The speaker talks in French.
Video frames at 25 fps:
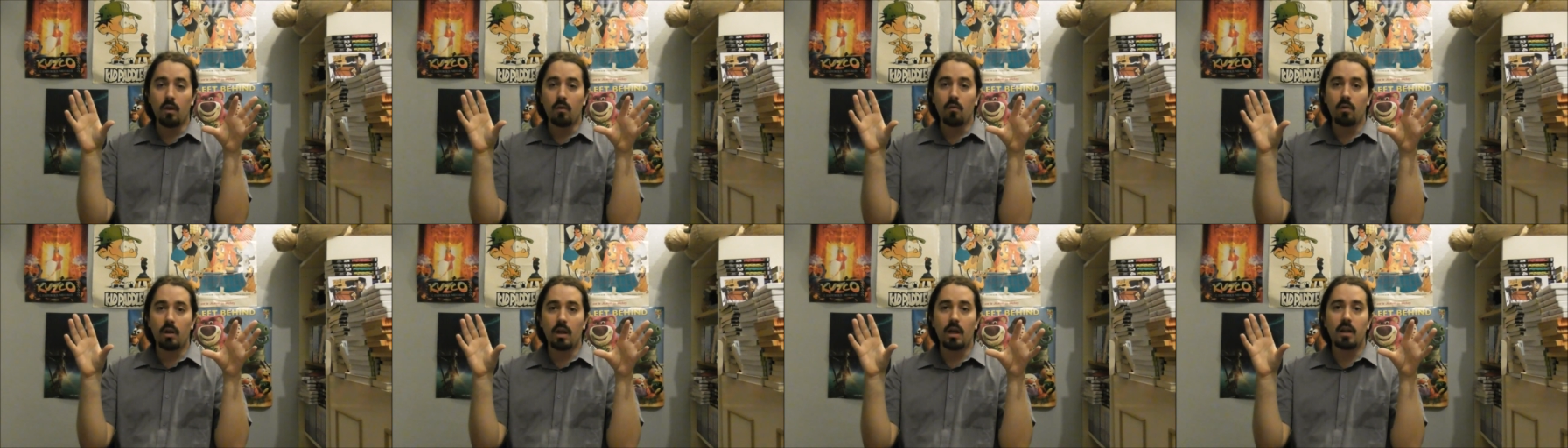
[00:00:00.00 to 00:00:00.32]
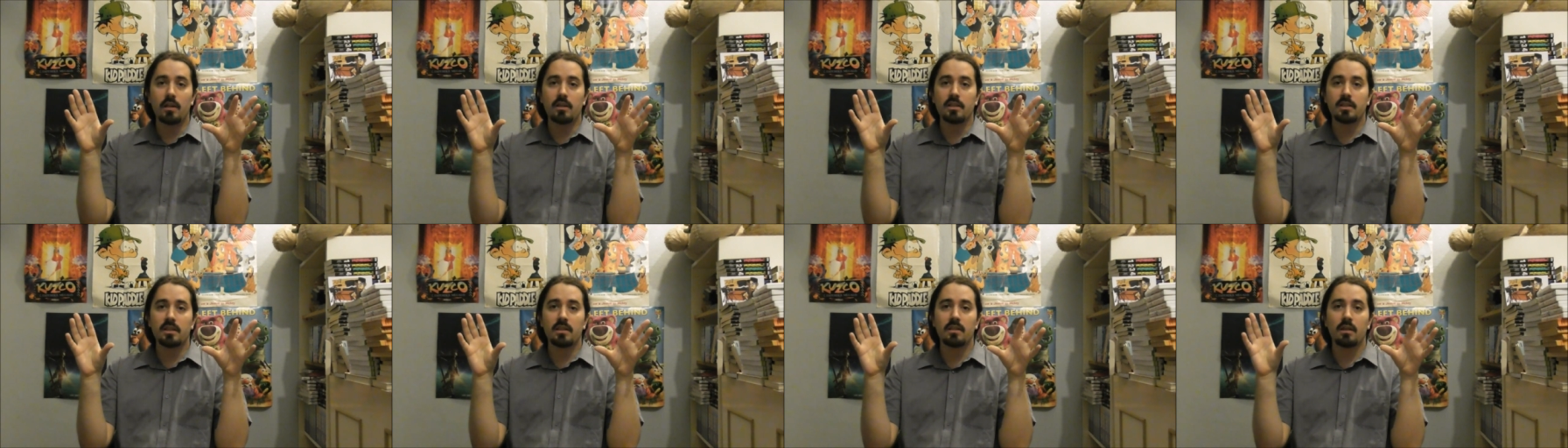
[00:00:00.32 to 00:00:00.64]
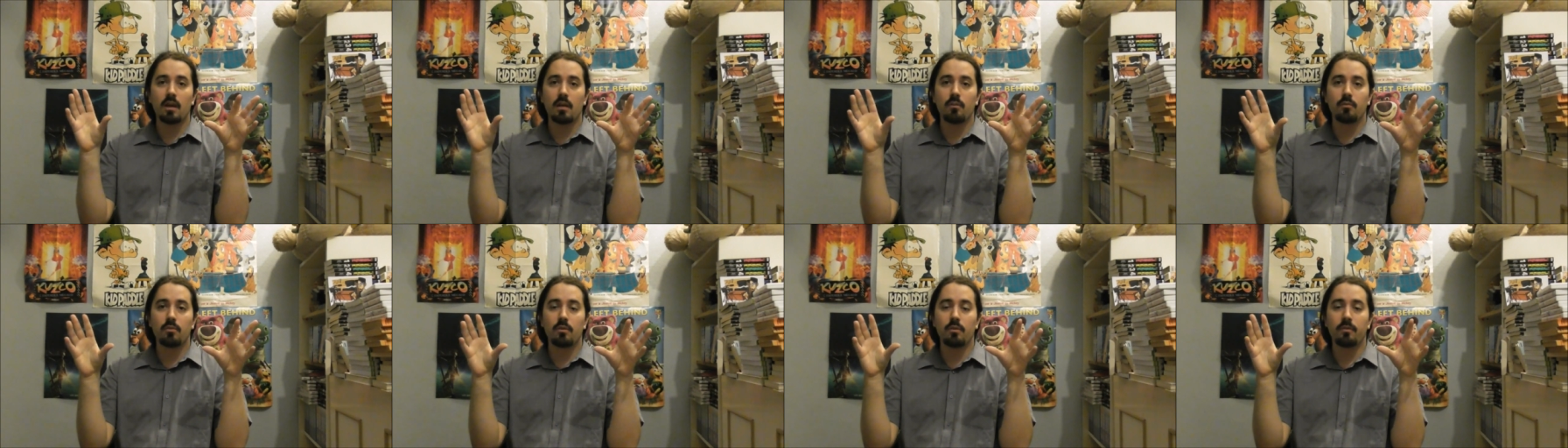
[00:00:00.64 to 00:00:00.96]
Voilà, elle décide
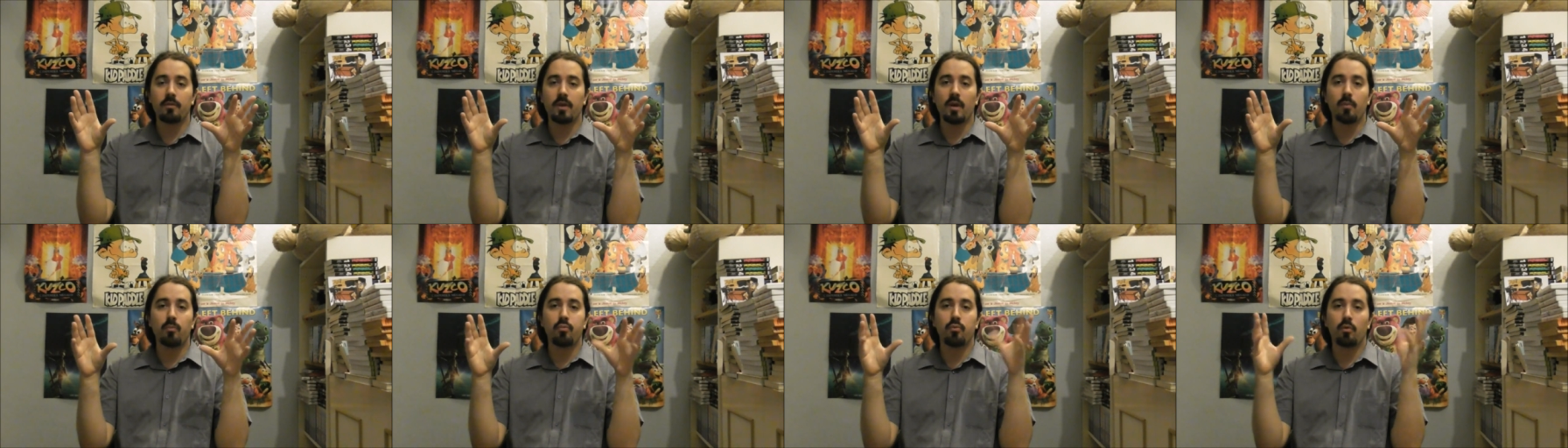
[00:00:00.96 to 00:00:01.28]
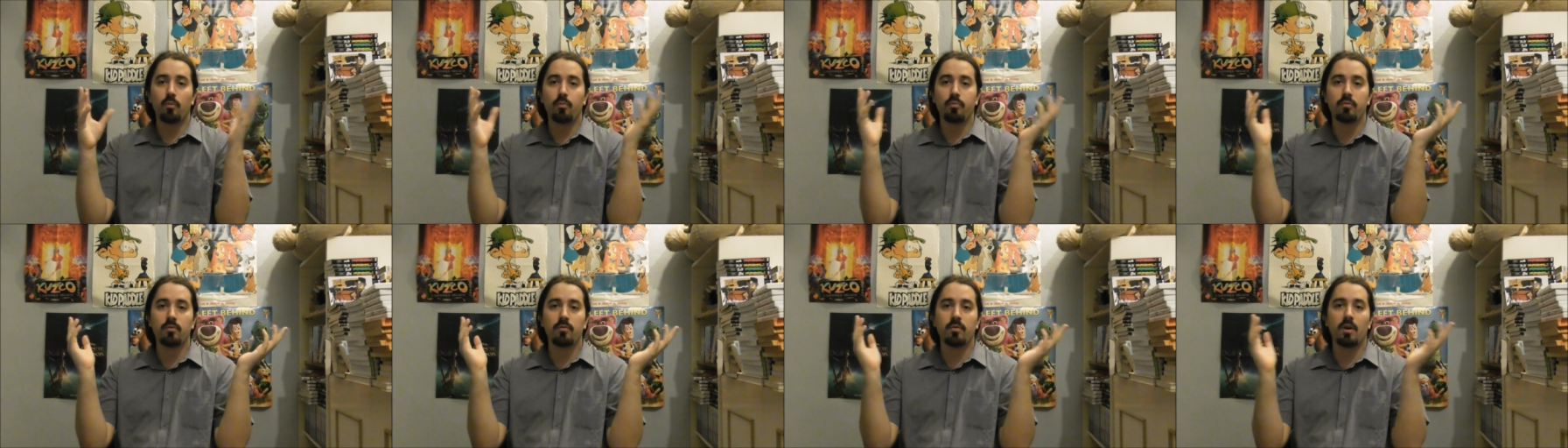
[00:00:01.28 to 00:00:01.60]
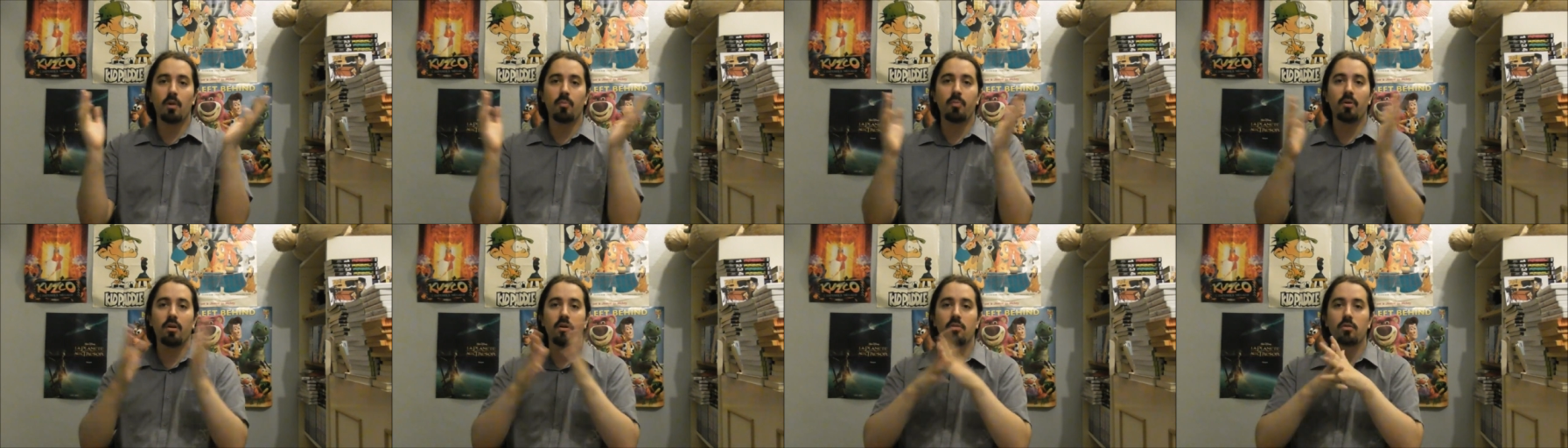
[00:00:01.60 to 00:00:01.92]
quand même de le faire pour
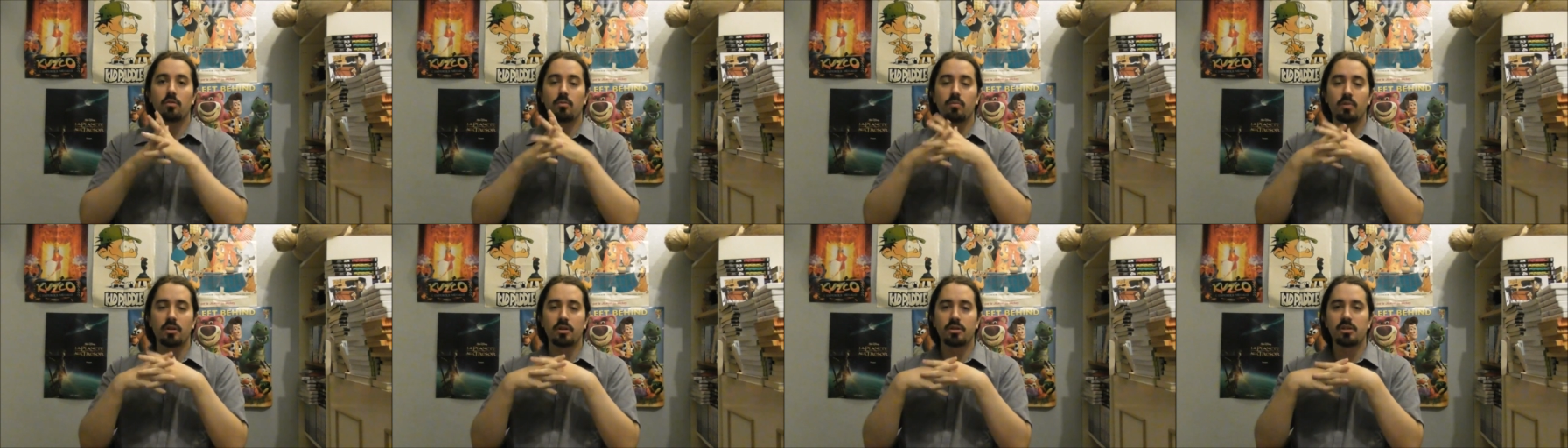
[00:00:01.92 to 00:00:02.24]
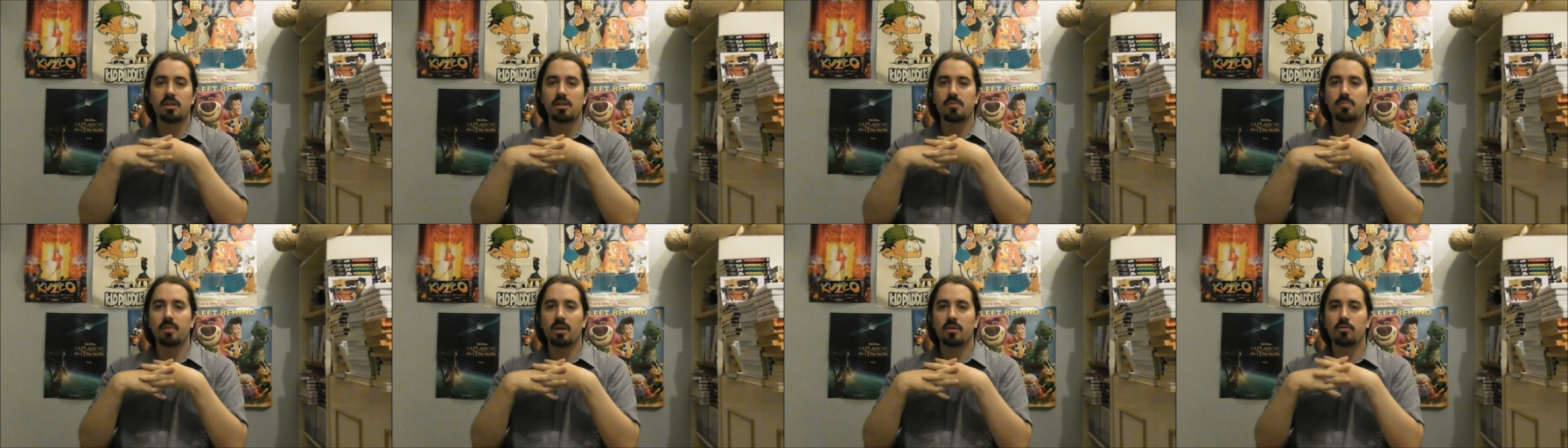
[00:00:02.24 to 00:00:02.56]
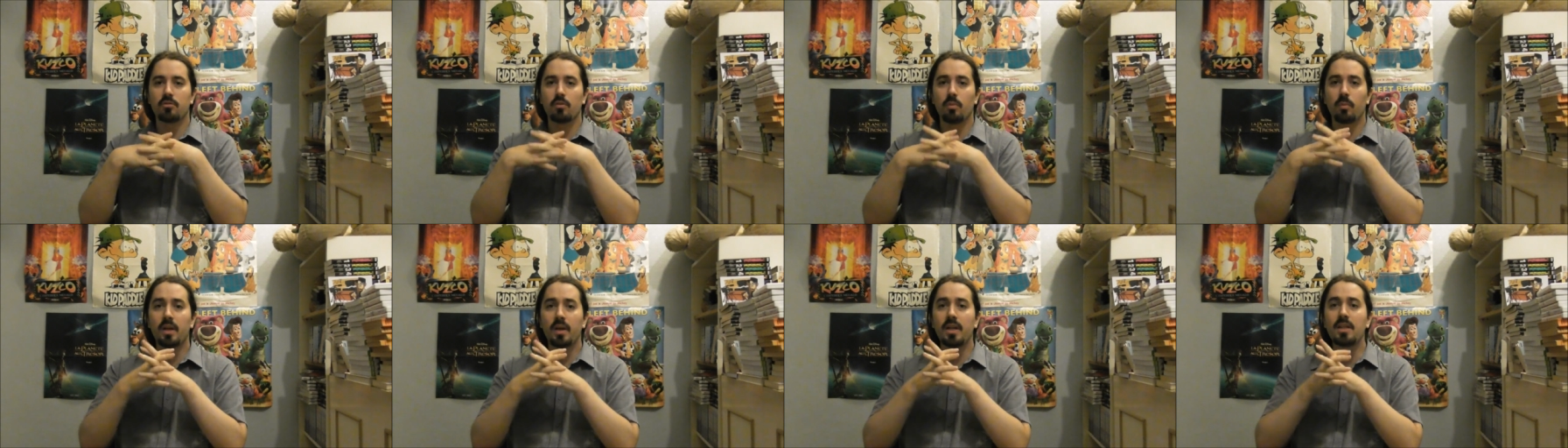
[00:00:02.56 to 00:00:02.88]
pouvoir prendre Blanche-Neige par
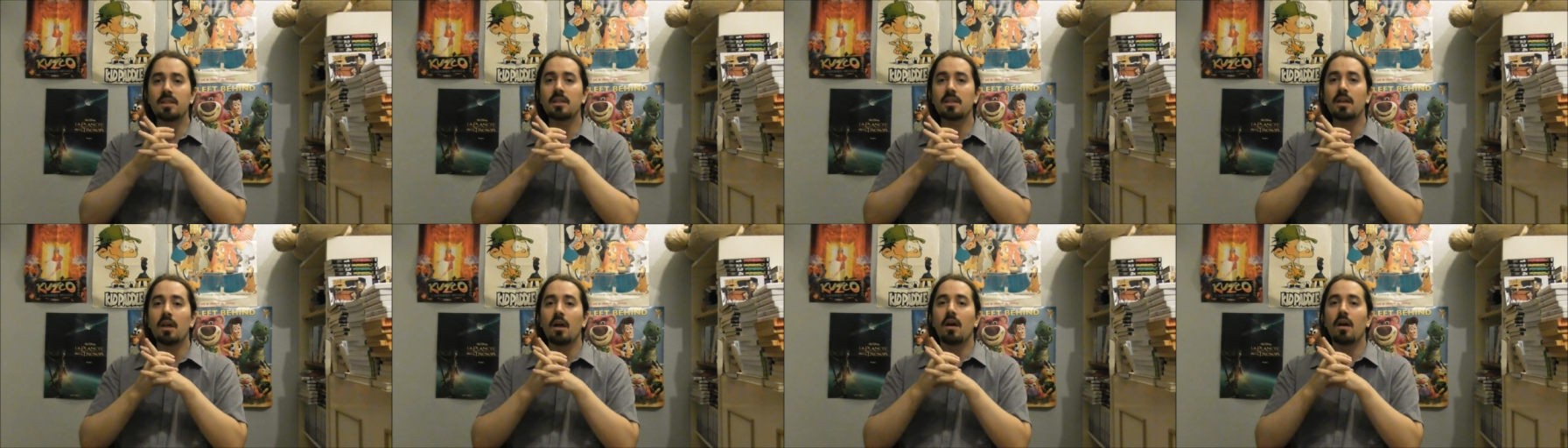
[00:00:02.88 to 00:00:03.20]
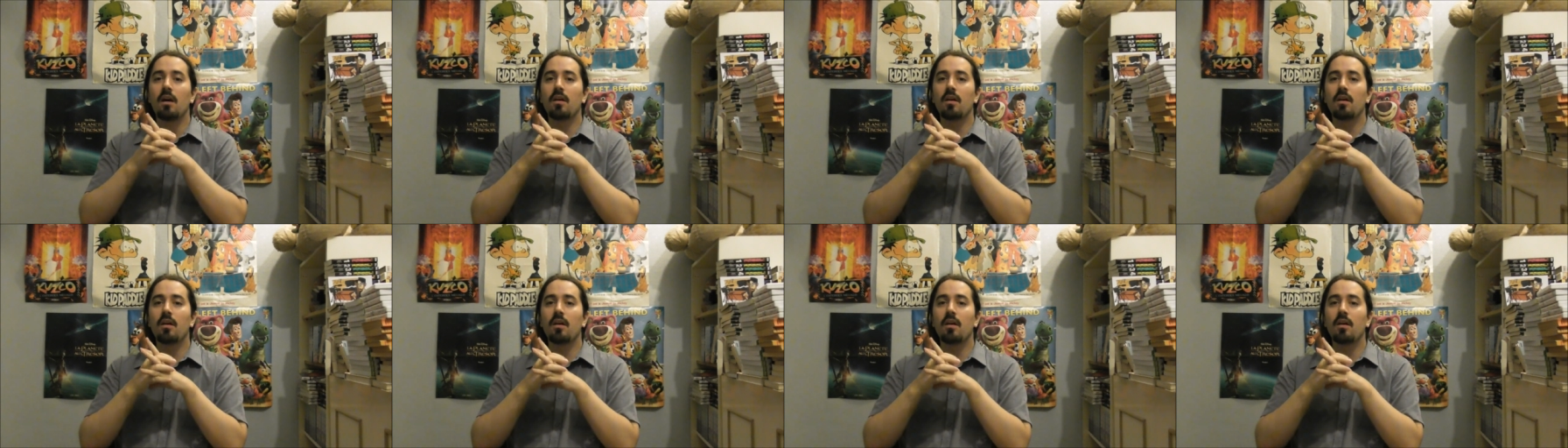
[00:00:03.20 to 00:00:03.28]
surprise.